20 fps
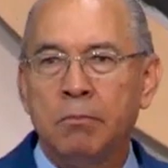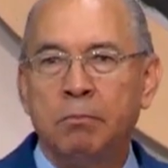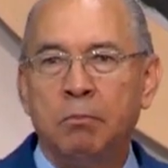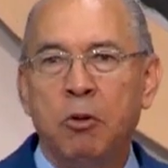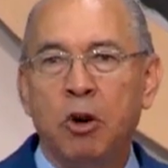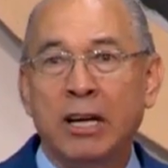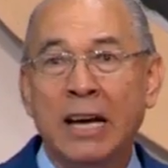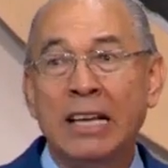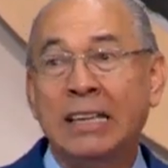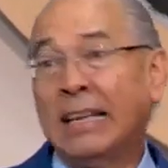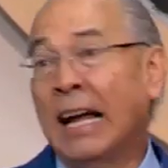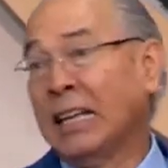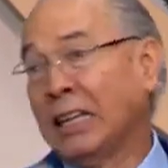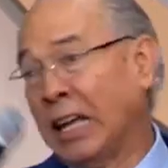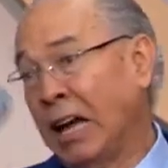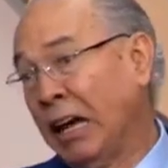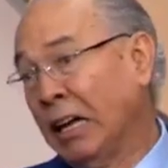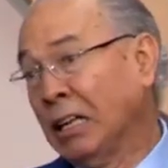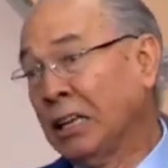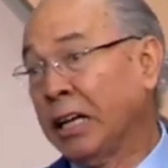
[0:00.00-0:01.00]
Porque hay
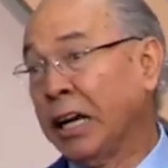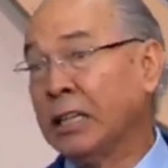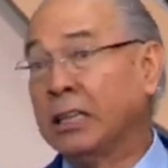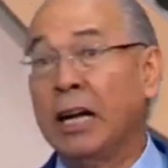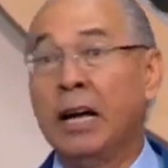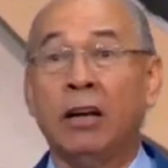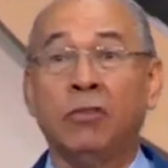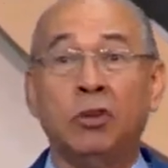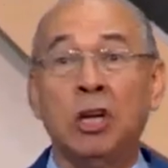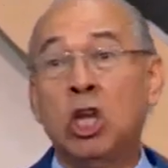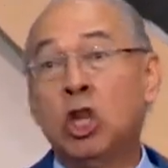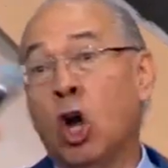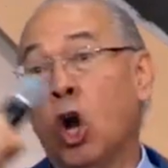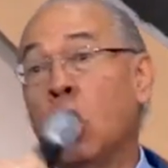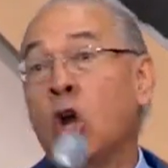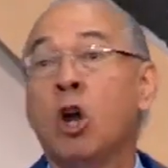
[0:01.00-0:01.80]
tanta gente que están haciendo